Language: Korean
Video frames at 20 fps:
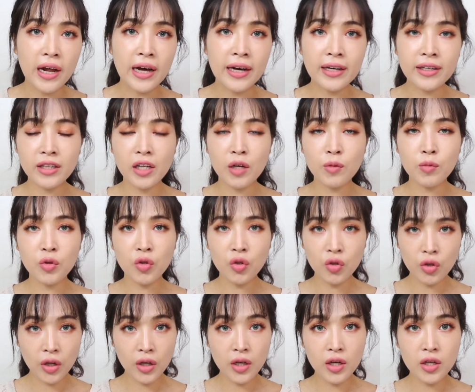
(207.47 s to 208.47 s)
아이템을
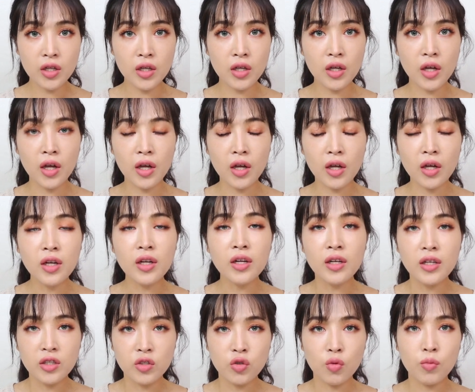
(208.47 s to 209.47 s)
선택하는 게
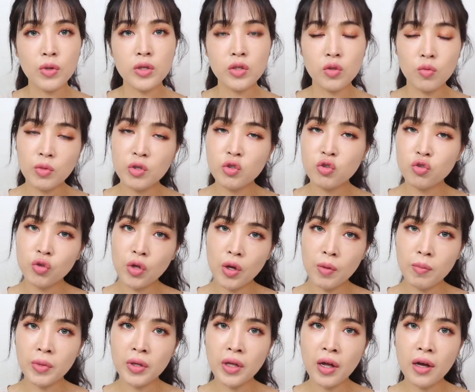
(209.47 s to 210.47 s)
정말 정말
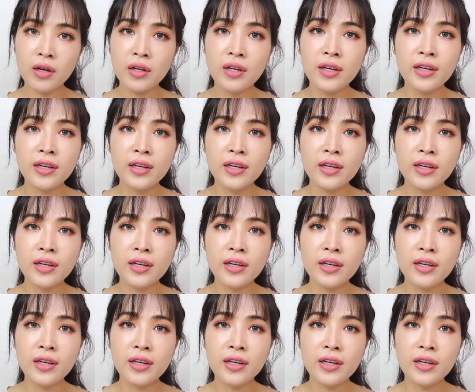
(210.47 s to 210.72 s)
중요합니다.